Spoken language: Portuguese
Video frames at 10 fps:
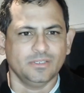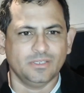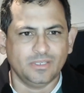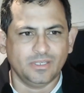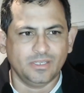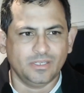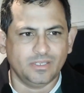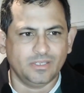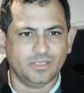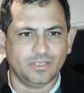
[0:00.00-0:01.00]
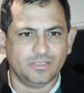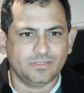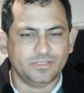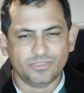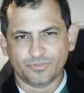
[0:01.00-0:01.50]
É,
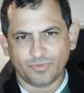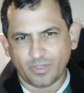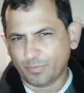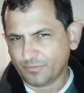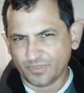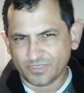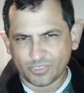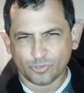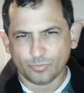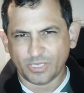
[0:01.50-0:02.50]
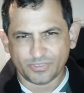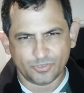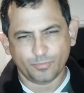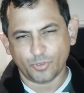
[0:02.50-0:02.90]
se estiver para vencer no Brasil,